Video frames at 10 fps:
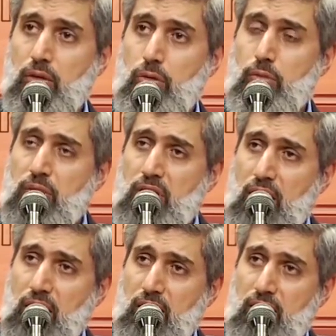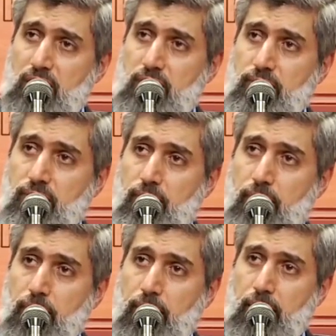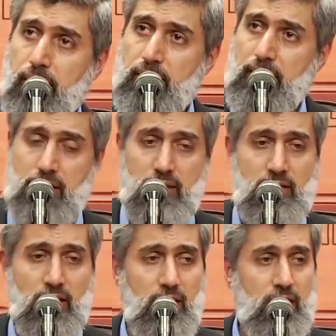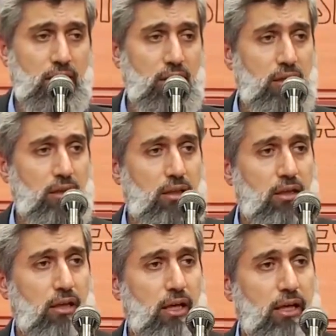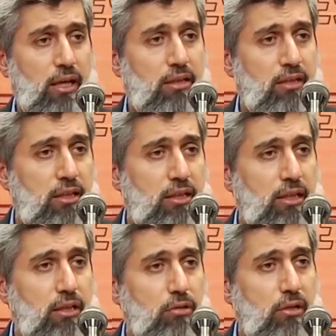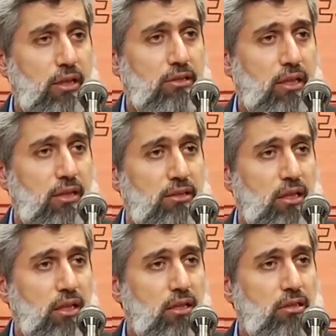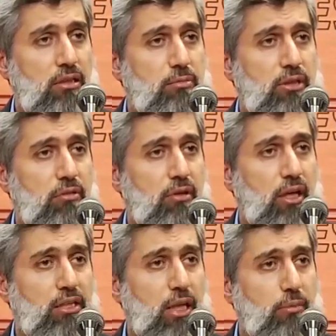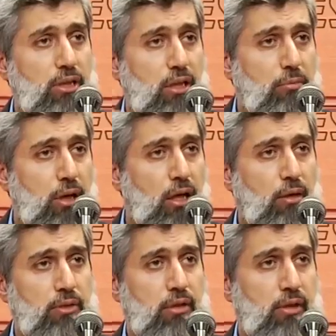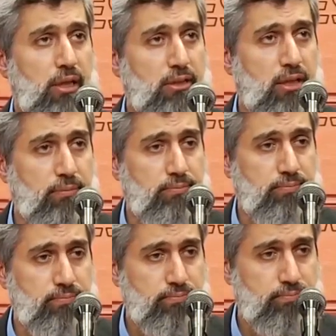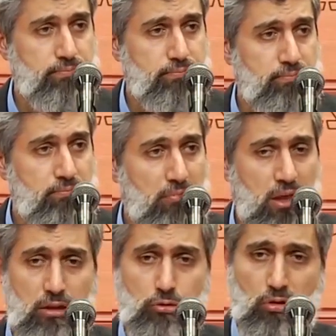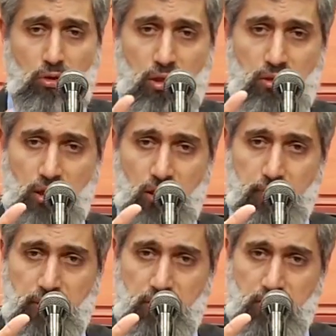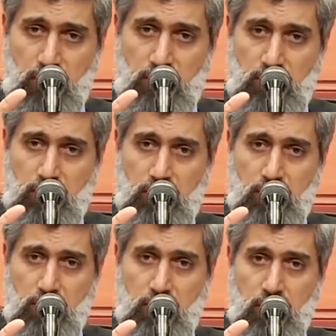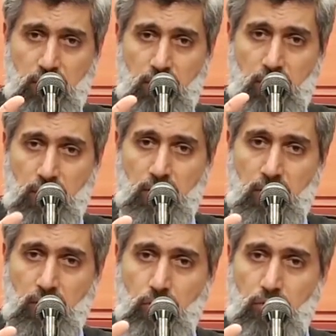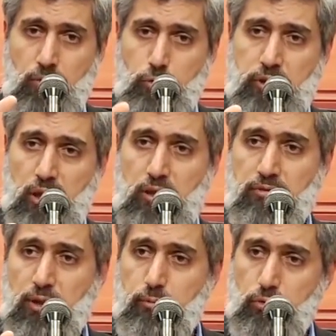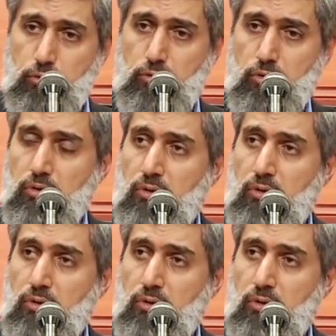Rum kralı kendisine dedi ki eğer dininden dönersen sana kızımı da vereceğim, sana makam da vereceğim. Baktı çok kaliteli bir insan. Ona bu teklifte bulundu.